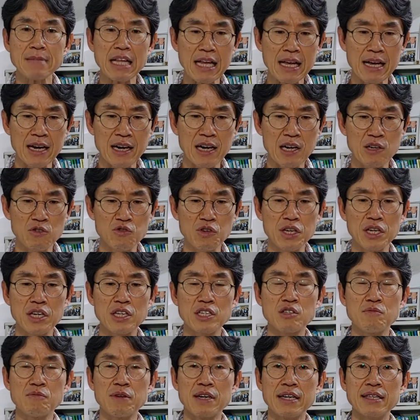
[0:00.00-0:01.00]
아까도
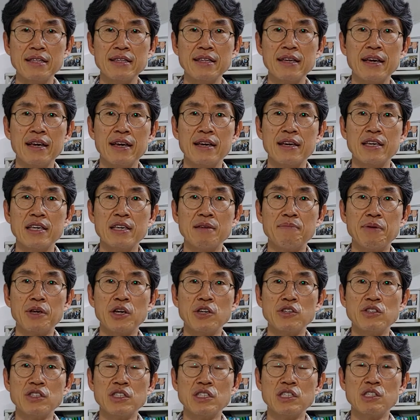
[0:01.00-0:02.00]
얘기했지만 이
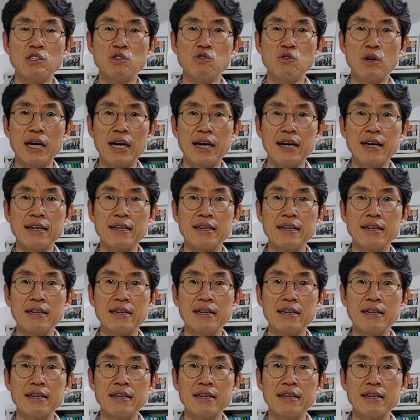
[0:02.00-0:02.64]
편지와